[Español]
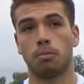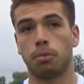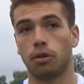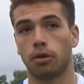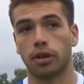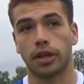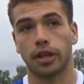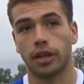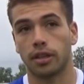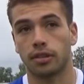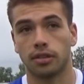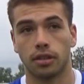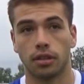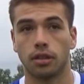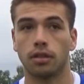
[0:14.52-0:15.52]
porque
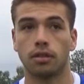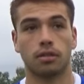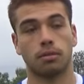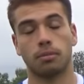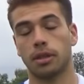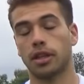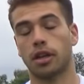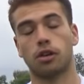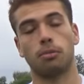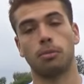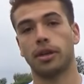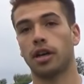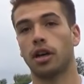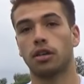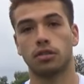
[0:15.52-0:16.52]
si no va a estar
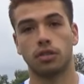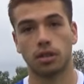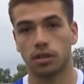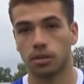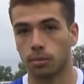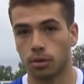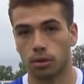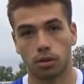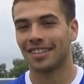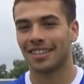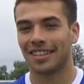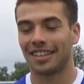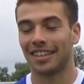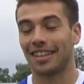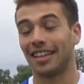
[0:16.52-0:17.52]
complicado si no hacemos lo.
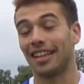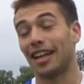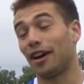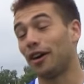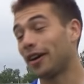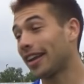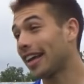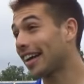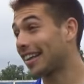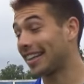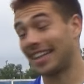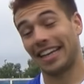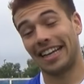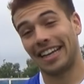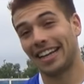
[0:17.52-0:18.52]
Y la verdad,
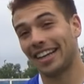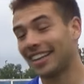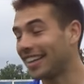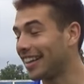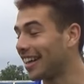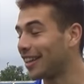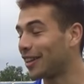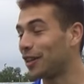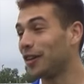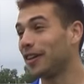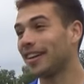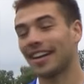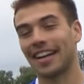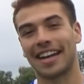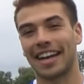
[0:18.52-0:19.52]
que querés que te diga,
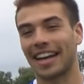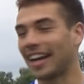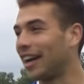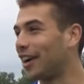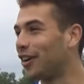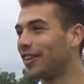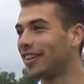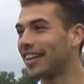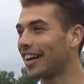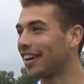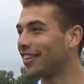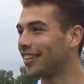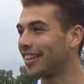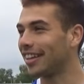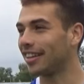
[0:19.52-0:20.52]
estoy recontra
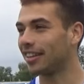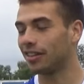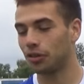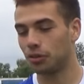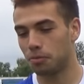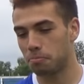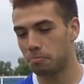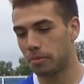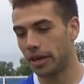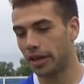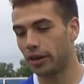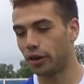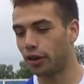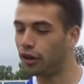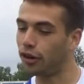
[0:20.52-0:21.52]
contento.
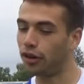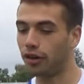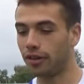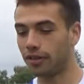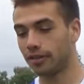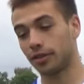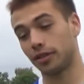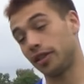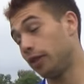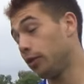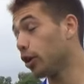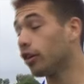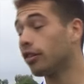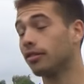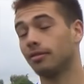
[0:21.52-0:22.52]
Pero
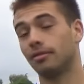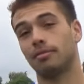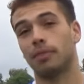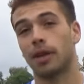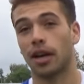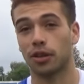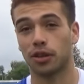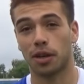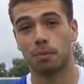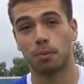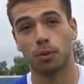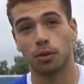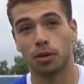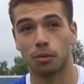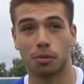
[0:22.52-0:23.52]
sirvió para los tres
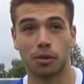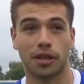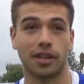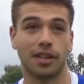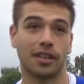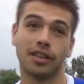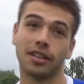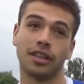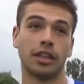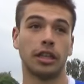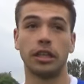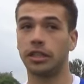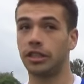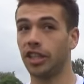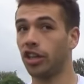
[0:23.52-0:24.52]
puntos porque
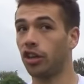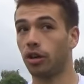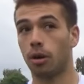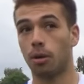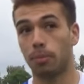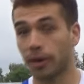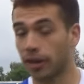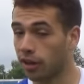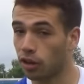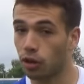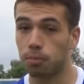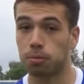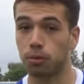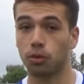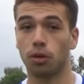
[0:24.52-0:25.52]
si no íbamos a perder
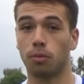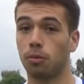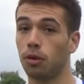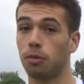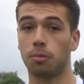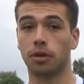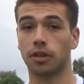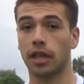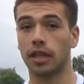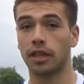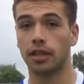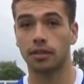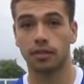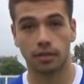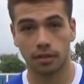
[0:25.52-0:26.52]
dos puntos muy importantes